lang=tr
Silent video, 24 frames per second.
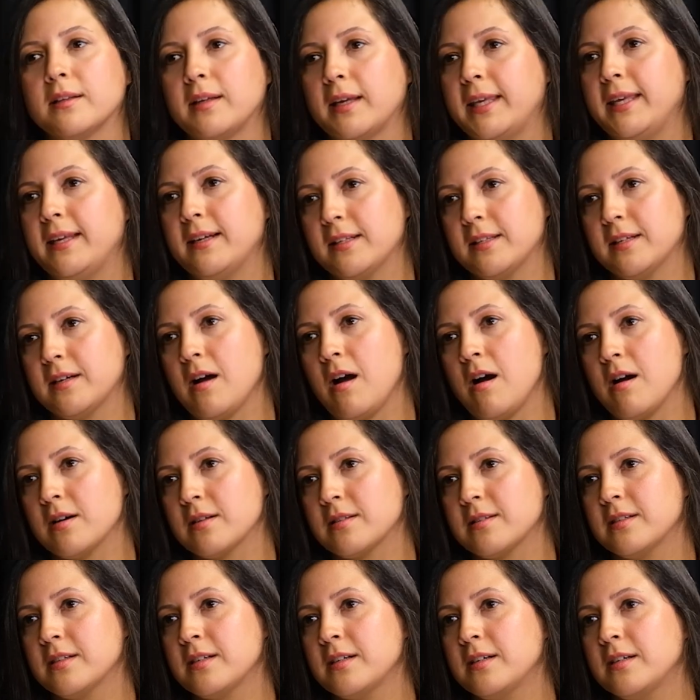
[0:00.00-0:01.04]
da girdik
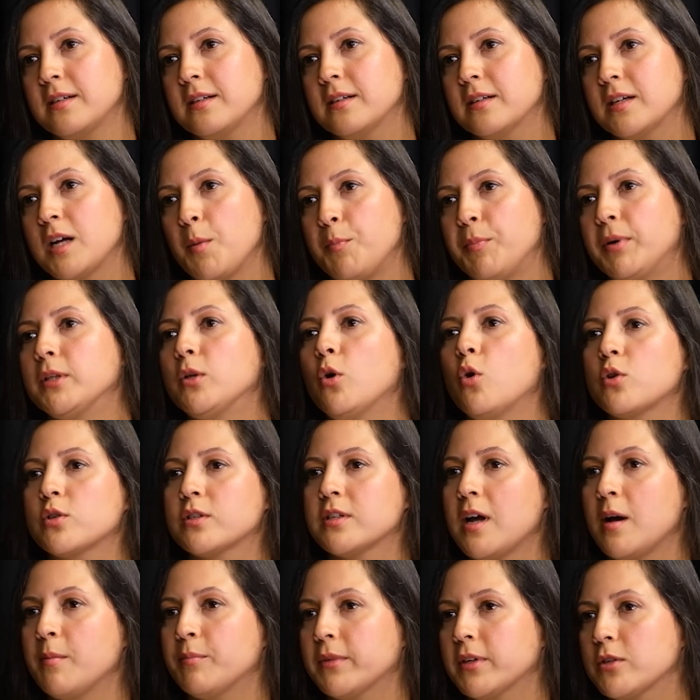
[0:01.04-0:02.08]
artık. Kapalı
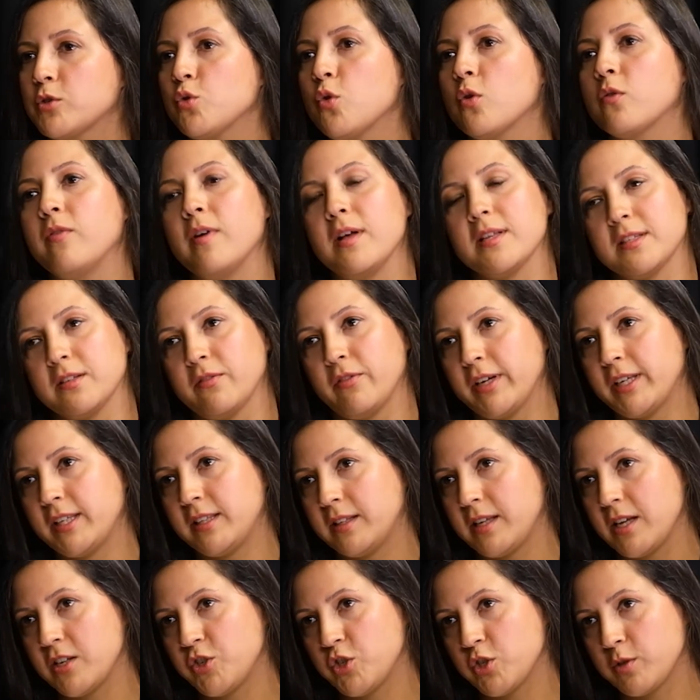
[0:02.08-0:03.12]
ortamda çok fazla
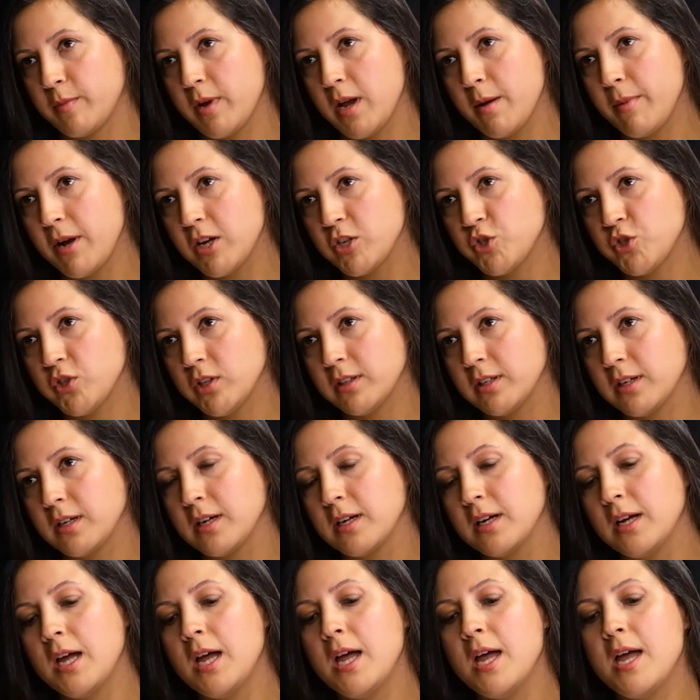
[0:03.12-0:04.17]
vakit geçirmeye başladık.
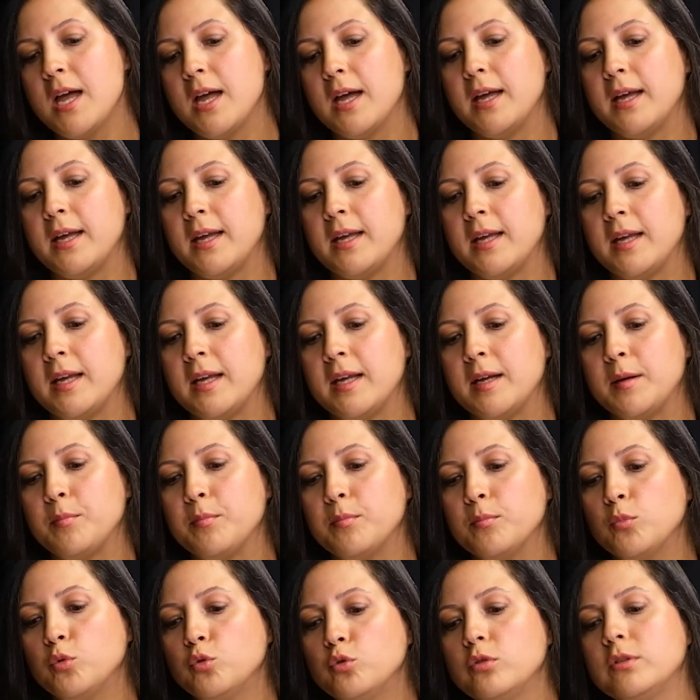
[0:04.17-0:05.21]
Ee,
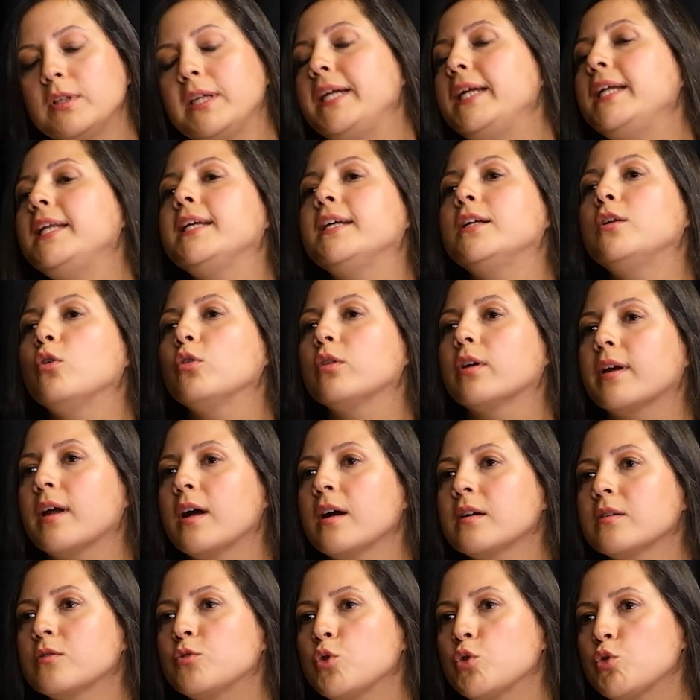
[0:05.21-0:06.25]
bununla ilgili
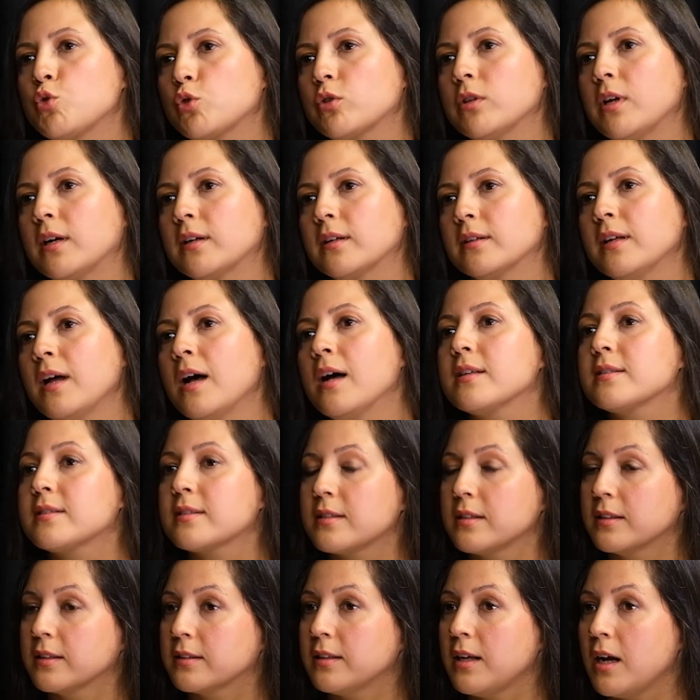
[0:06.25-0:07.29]
olarak çocuklarda da
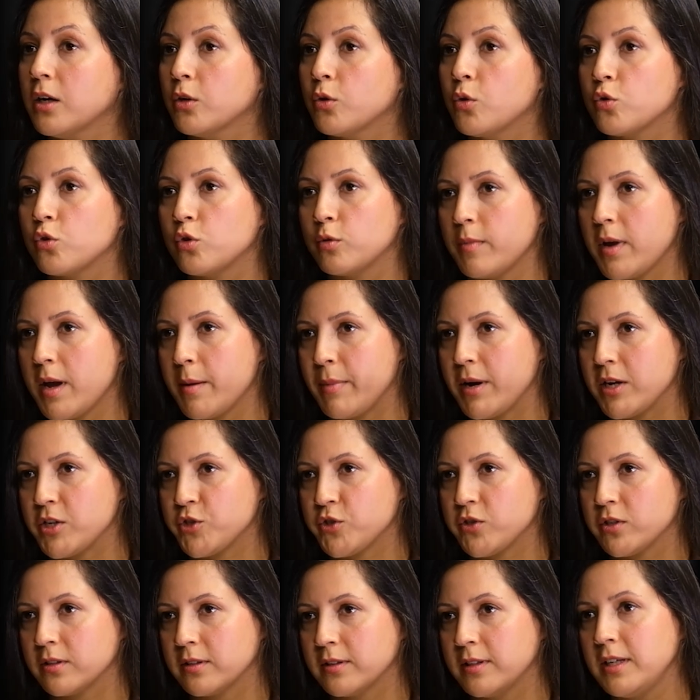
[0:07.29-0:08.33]
hastalıklar görülmeye
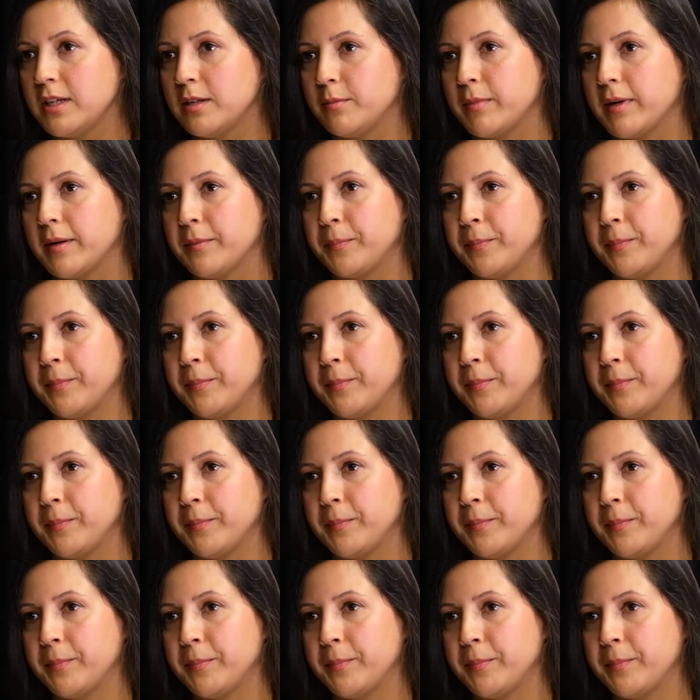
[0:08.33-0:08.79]
başladı değil mi?